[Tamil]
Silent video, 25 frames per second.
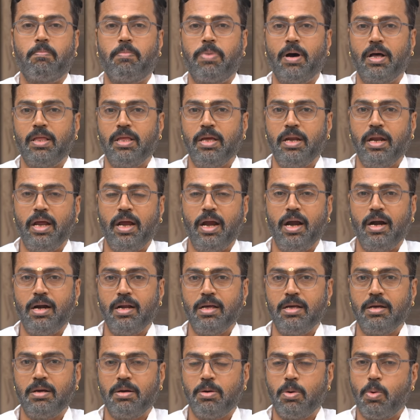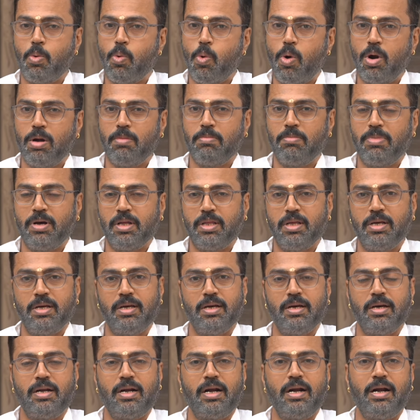பதினேழு ஒன்பது
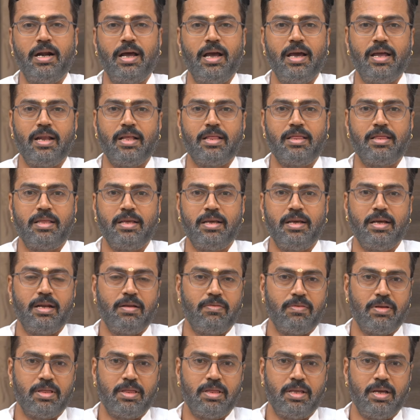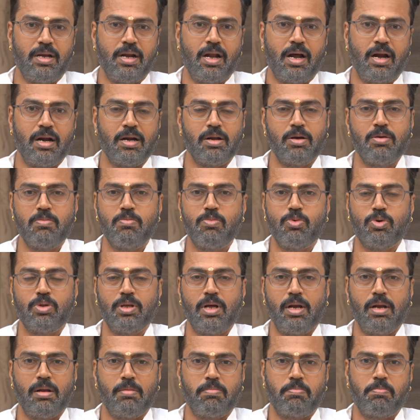ரெண்டாயிரத்தி இருபத்தி நான்கு
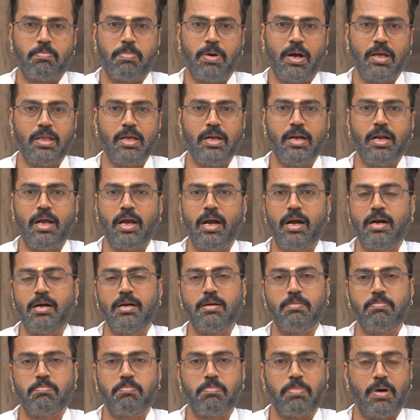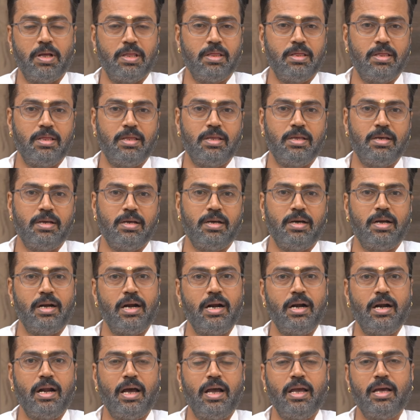முதல் பதினேழு பத்து
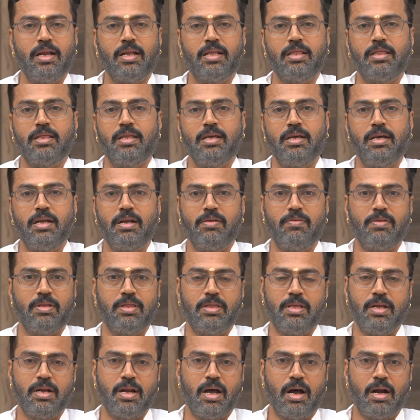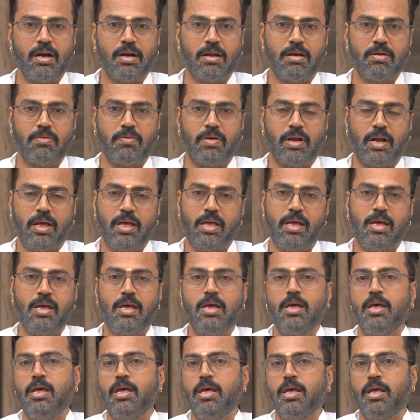ரெண்டாயிரத்தி இருபத்தி நான்கு வரை
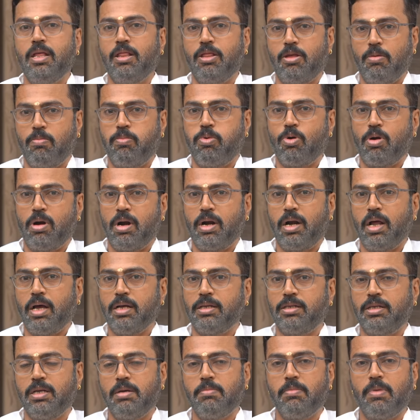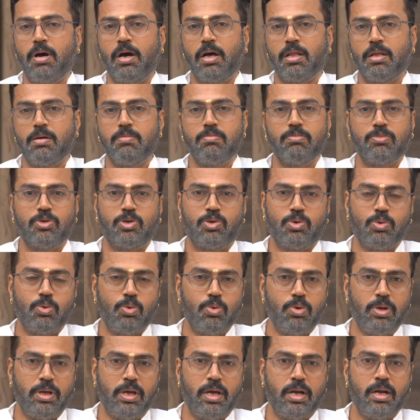இந்த புரட்டாசி மாதம்
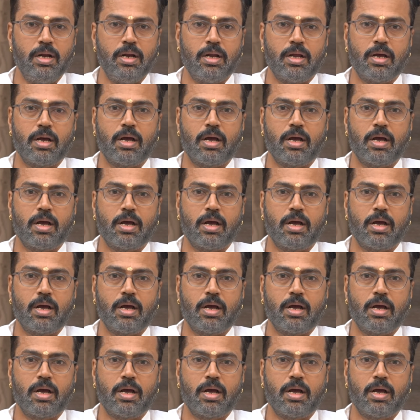சூரியன்